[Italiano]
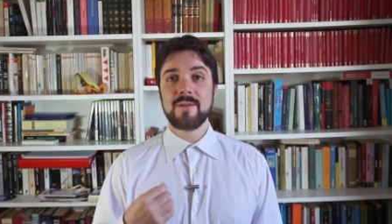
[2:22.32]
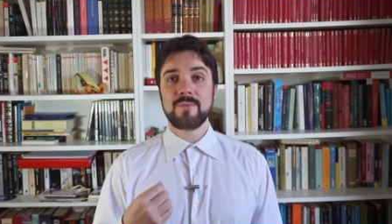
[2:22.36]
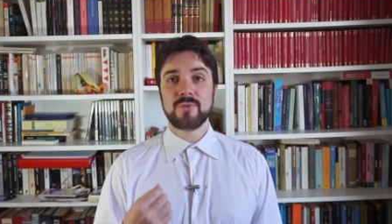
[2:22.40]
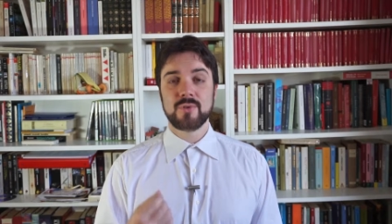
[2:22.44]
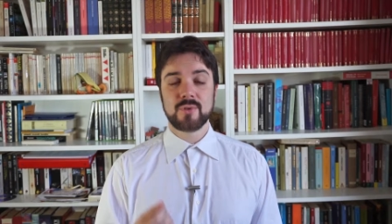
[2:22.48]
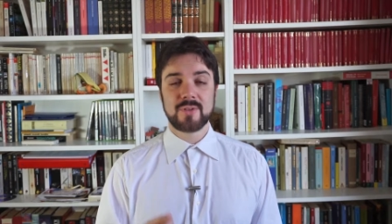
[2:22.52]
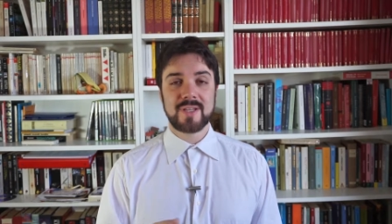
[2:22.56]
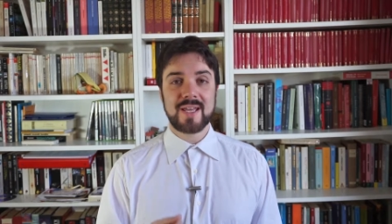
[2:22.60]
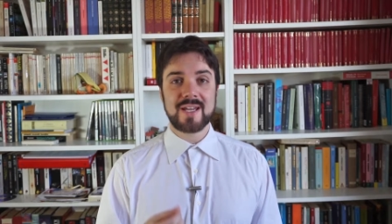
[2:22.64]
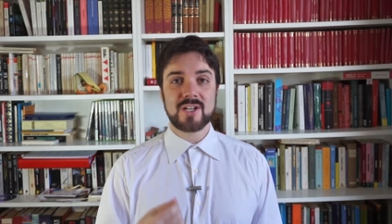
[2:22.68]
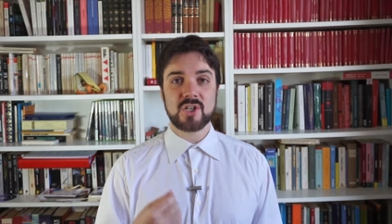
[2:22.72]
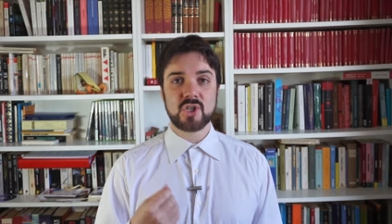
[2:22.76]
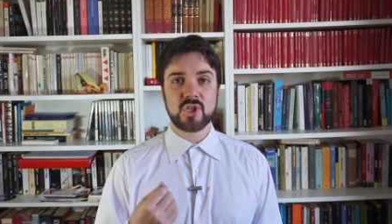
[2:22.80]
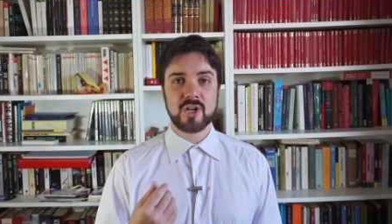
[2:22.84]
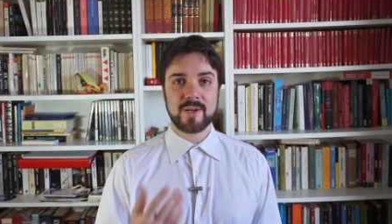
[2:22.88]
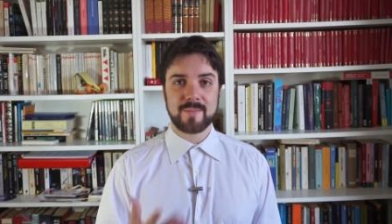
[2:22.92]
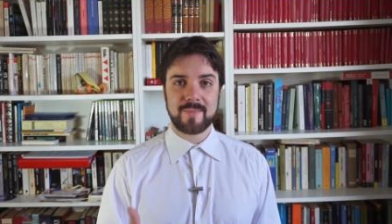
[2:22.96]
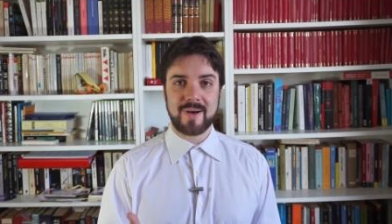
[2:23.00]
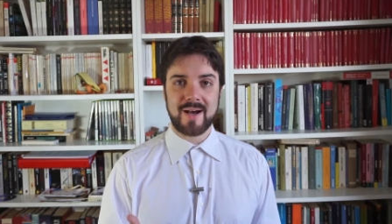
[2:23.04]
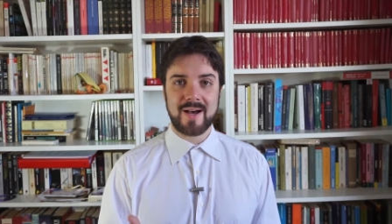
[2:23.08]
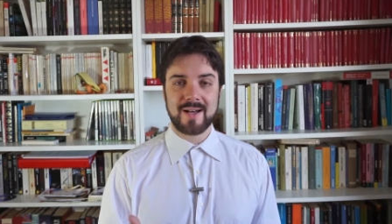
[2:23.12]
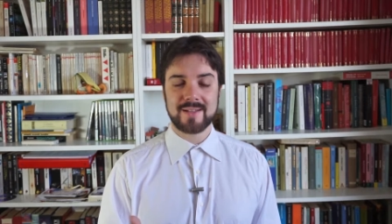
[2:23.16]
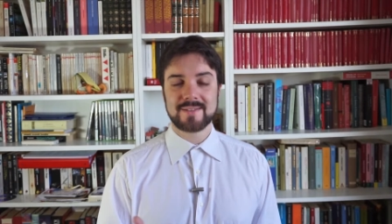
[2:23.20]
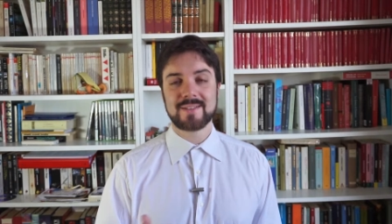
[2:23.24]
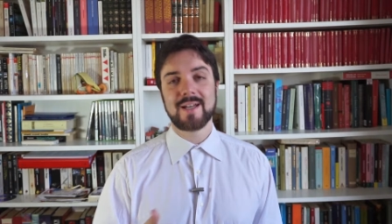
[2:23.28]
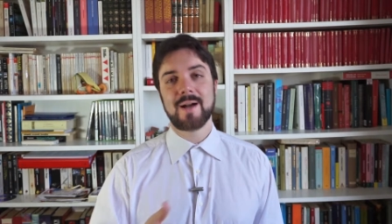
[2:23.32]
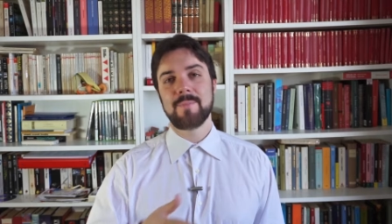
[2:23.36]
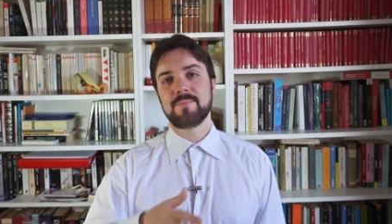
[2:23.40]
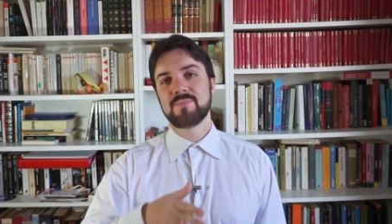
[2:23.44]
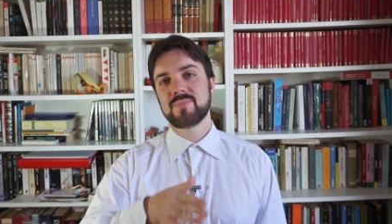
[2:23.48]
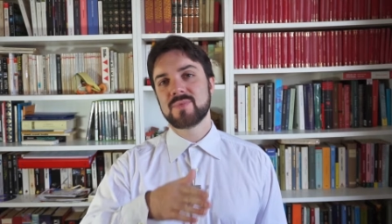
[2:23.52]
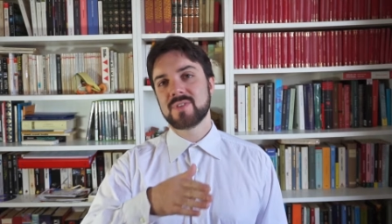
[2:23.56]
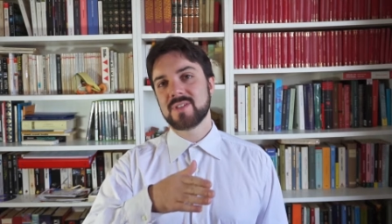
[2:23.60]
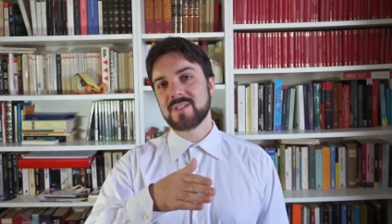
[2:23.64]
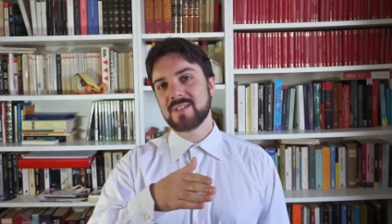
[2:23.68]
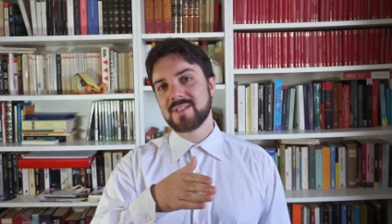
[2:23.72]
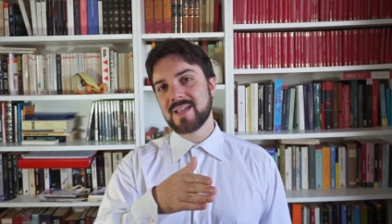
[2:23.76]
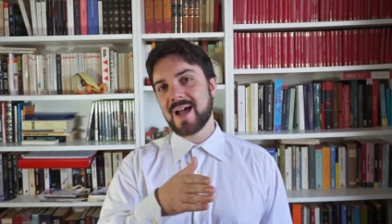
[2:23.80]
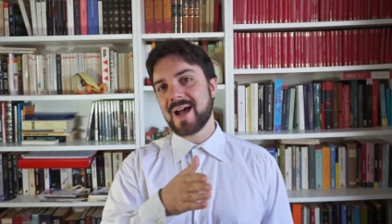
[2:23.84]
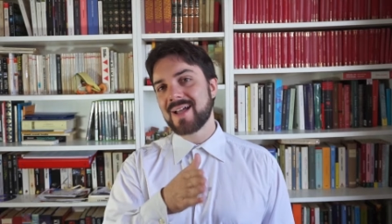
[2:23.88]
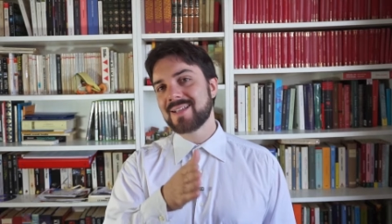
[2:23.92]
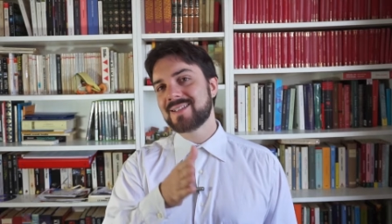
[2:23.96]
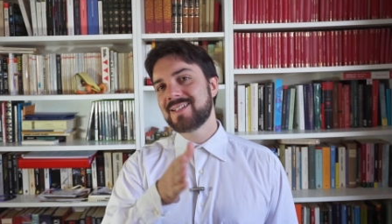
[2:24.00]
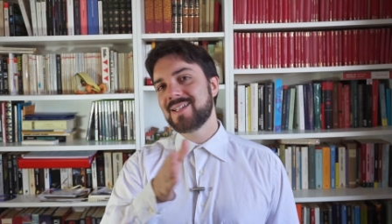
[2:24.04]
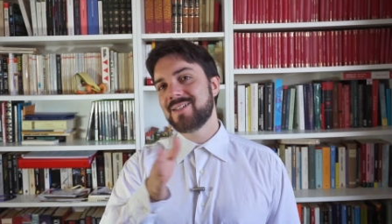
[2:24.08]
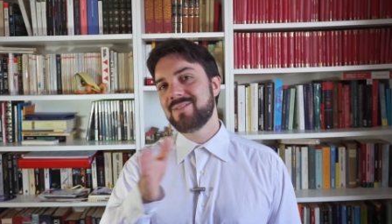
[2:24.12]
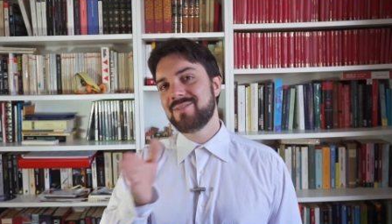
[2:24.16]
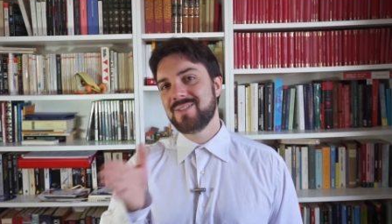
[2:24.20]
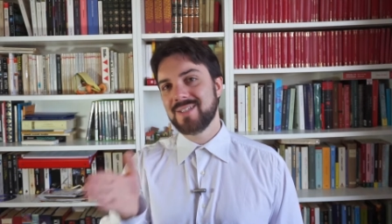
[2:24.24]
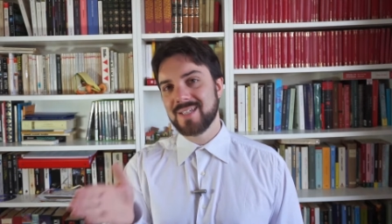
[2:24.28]
non è scemata ha
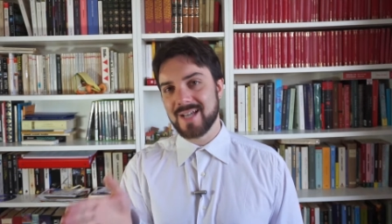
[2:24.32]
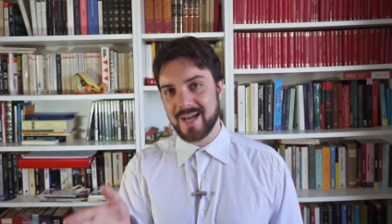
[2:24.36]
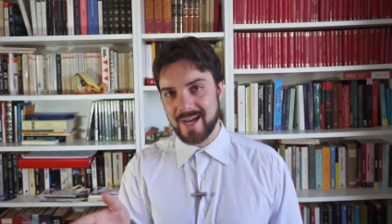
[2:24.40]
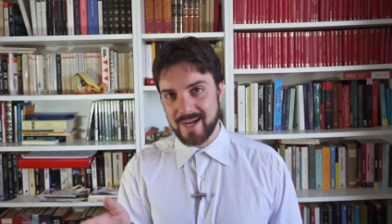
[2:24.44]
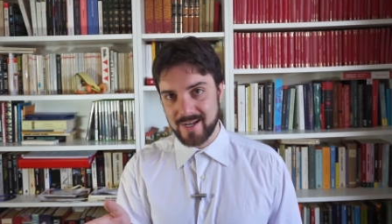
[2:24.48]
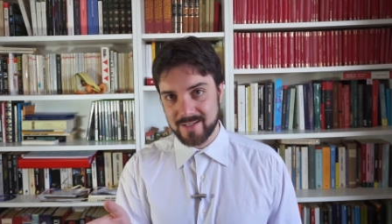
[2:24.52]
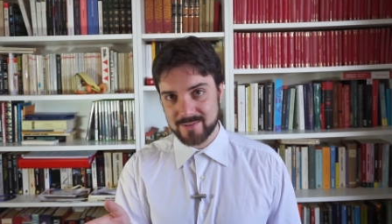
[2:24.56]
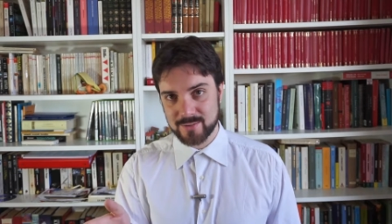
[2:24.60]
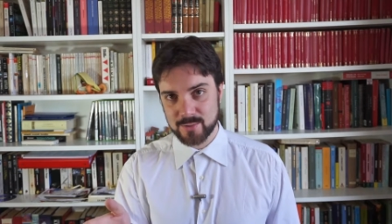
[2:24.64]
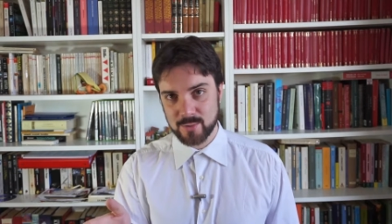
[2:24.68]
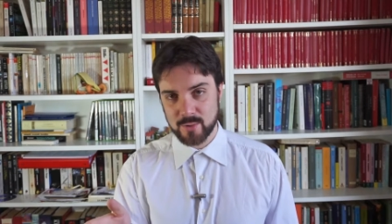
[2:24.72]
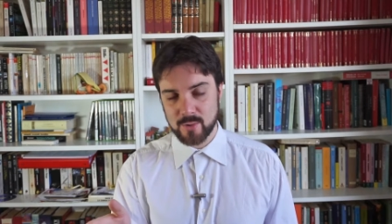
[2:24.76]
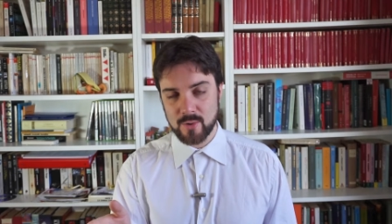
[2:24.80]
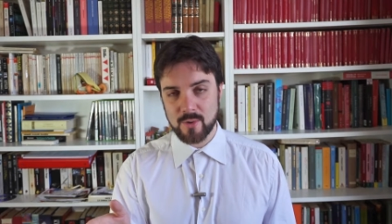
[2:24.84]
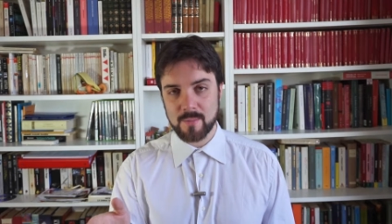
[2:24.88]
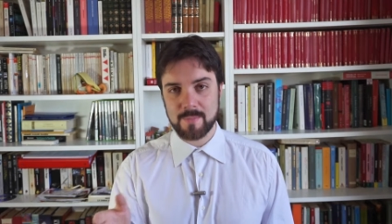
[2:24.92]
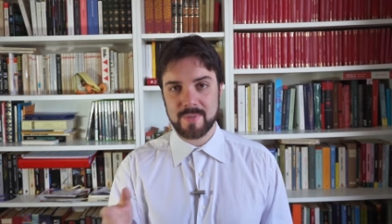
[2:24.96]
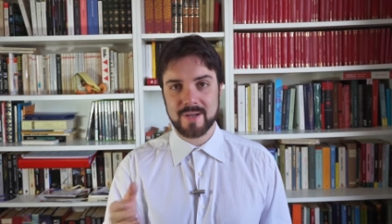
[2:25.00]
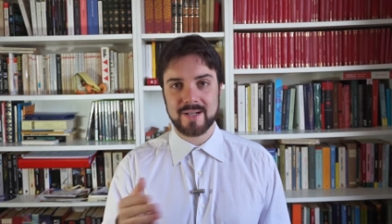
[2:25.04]
deviato,